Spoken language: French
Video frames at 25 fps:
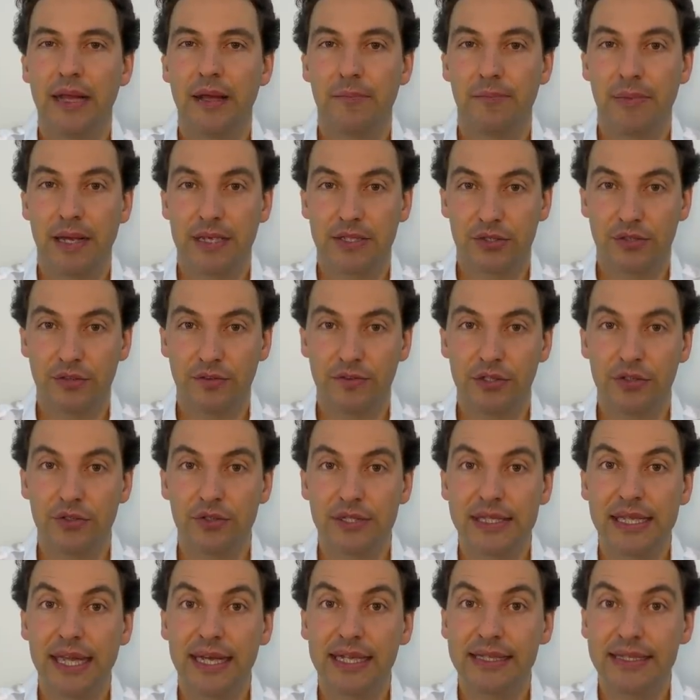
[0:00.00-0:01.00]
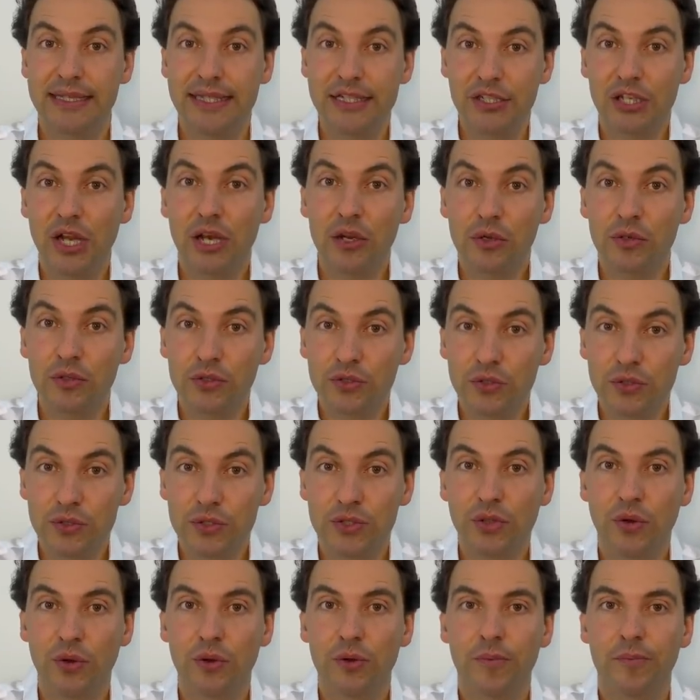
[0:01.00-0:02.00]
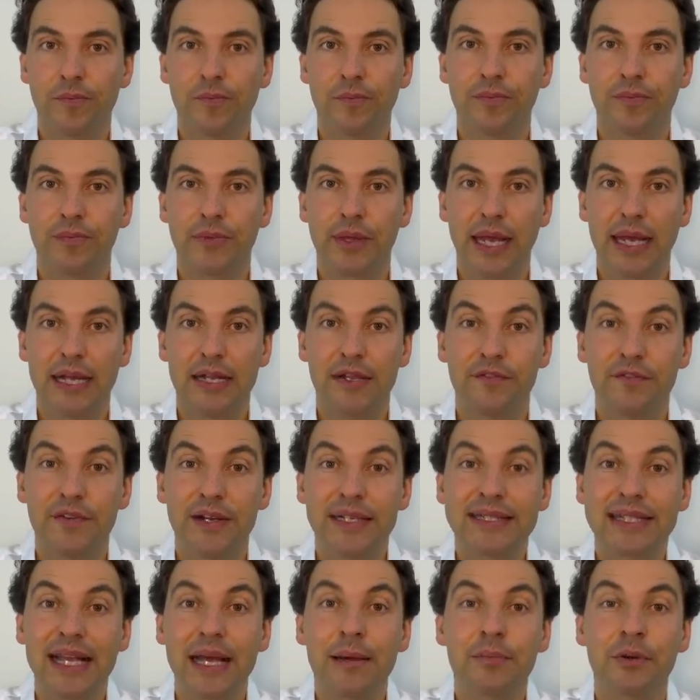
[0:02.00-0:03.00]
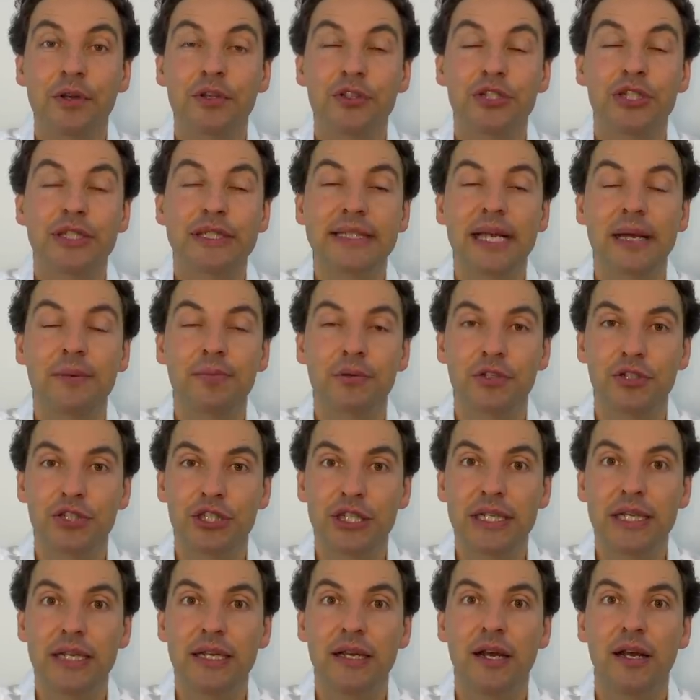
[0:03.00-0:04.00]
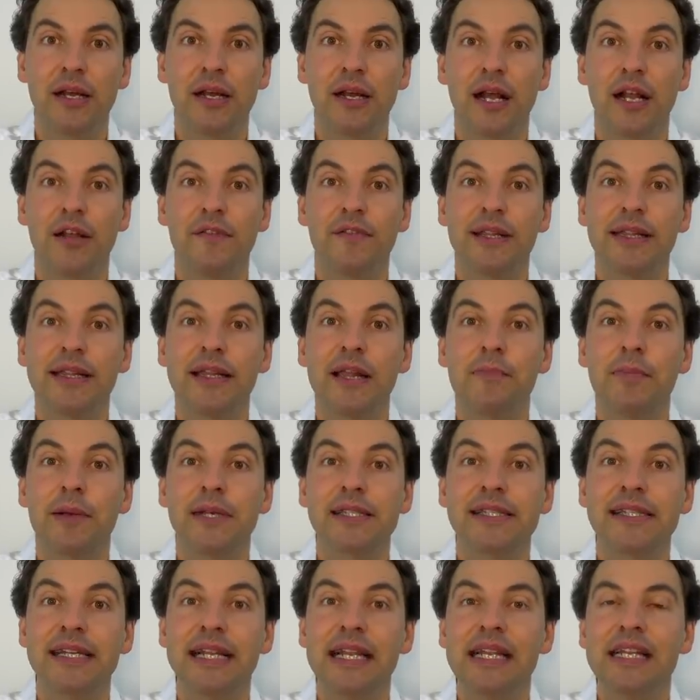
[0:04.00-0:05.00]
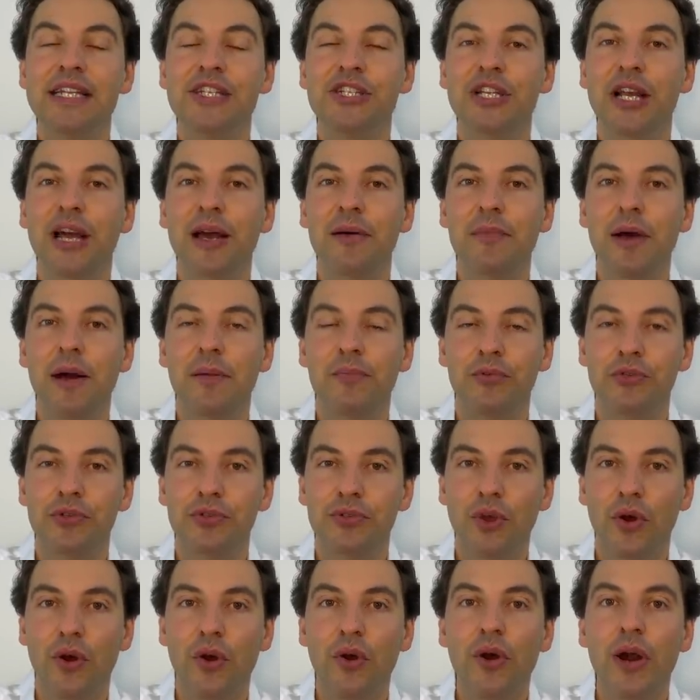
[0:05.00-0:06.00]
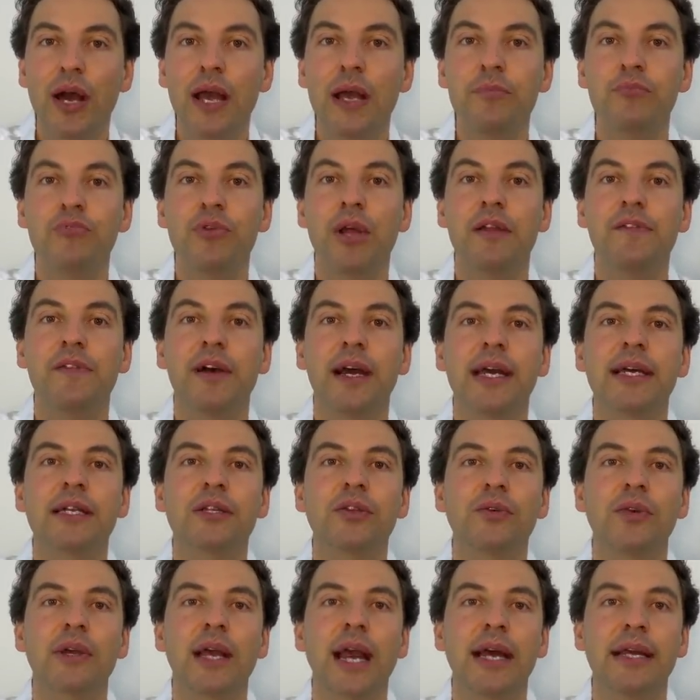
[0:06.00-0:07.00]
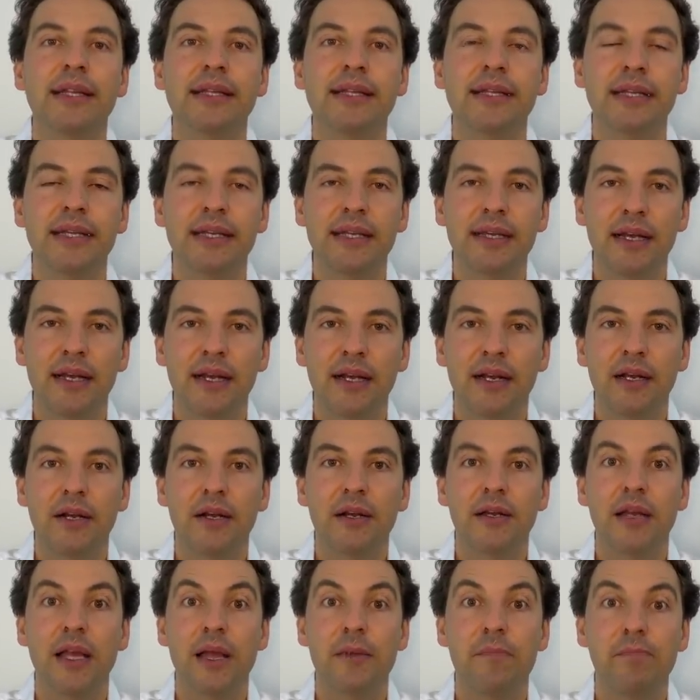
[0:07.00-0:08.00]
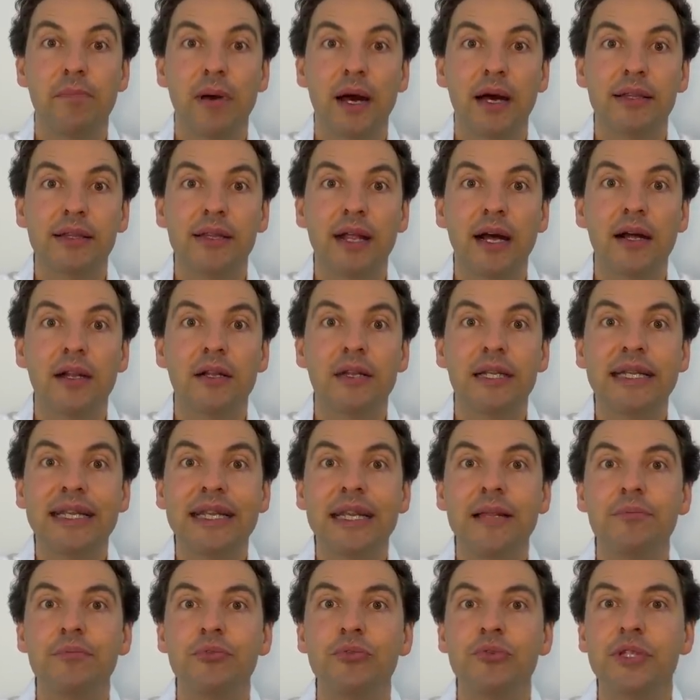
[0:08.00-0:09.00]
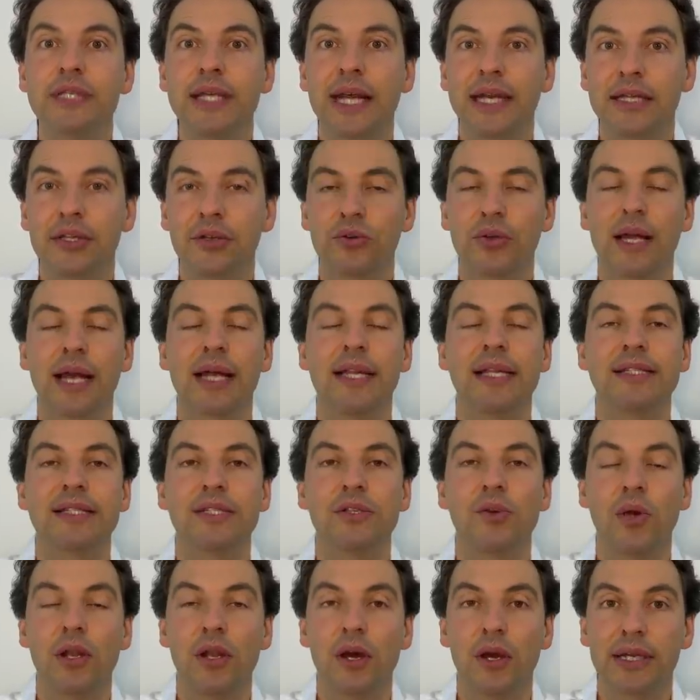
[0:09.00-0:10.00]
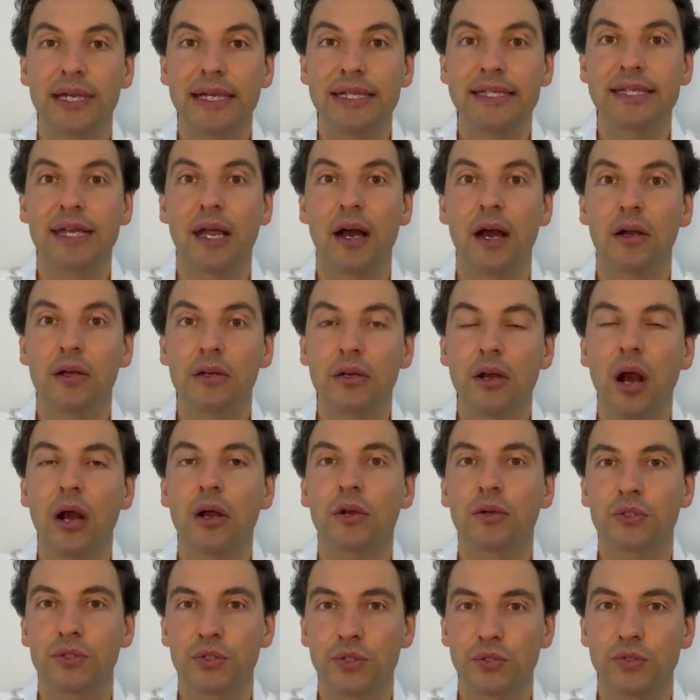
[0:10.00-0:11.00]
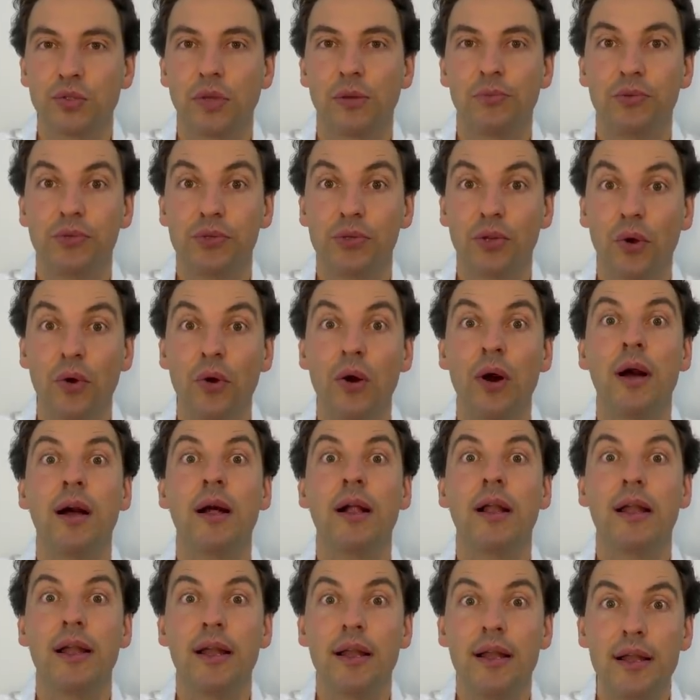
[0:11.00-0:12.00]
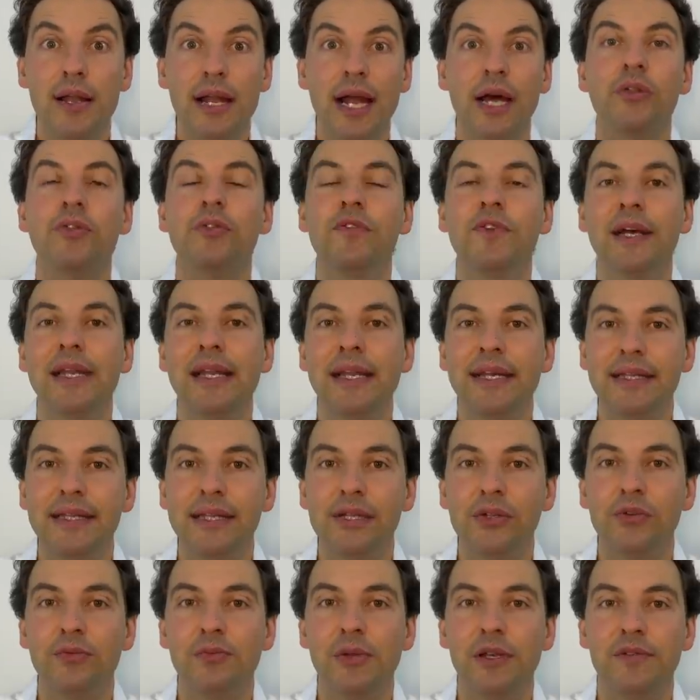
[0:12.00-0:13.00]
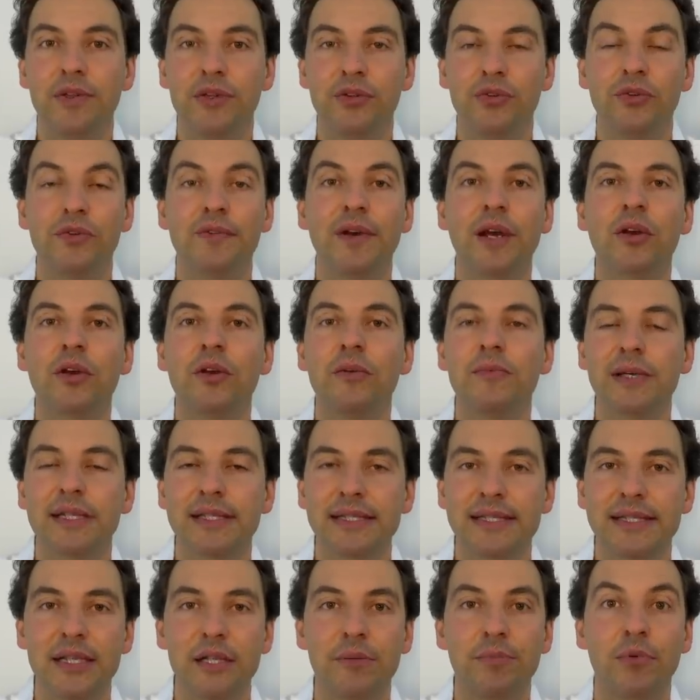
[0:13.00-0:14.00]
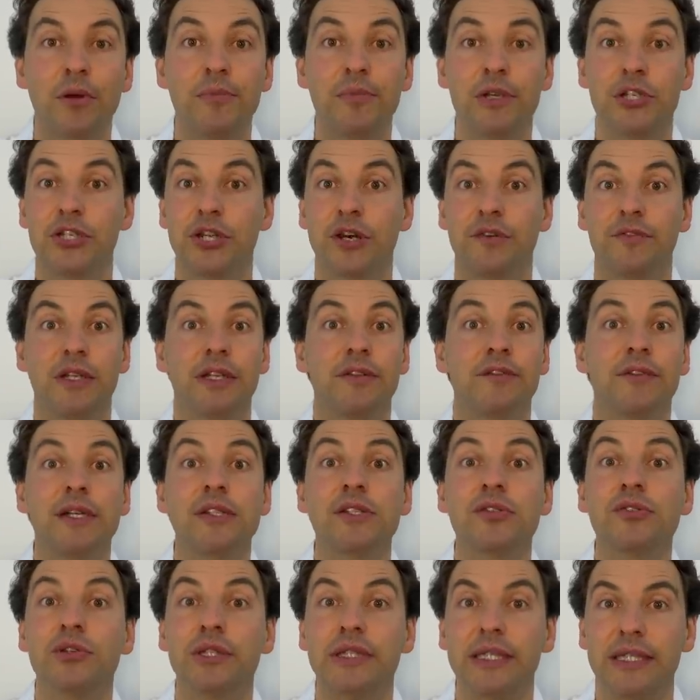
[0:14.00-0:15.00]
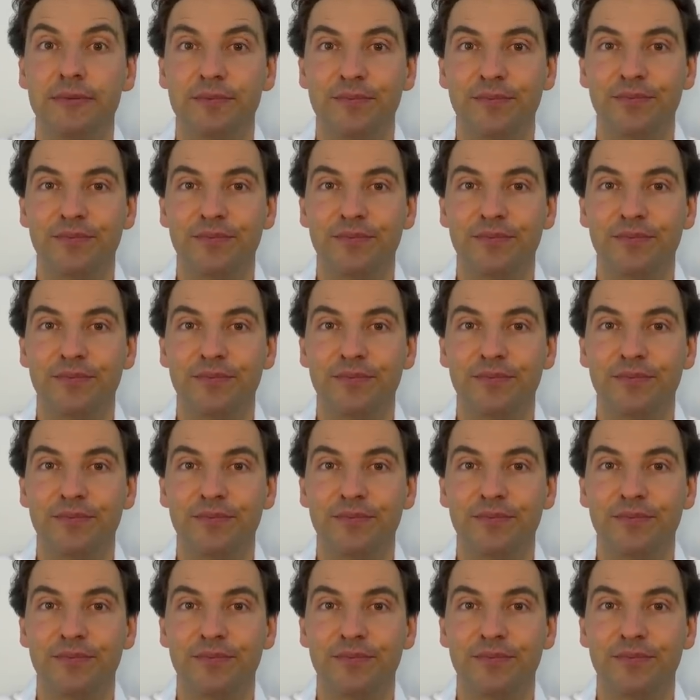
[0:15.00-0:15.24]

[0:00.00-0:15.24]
Parce que Vénus l'a déjà en conjonction, elle va se rapprocher, se rapprocher, elle va dépasser légèrement Pluton, puis elle va rétrograder. Et pendant le début de sa rétrogradation, alors qu'elle sera encore en conjonction à Pluton, la nouvelle année 2022 va commencer, le 1er janvier va sonner.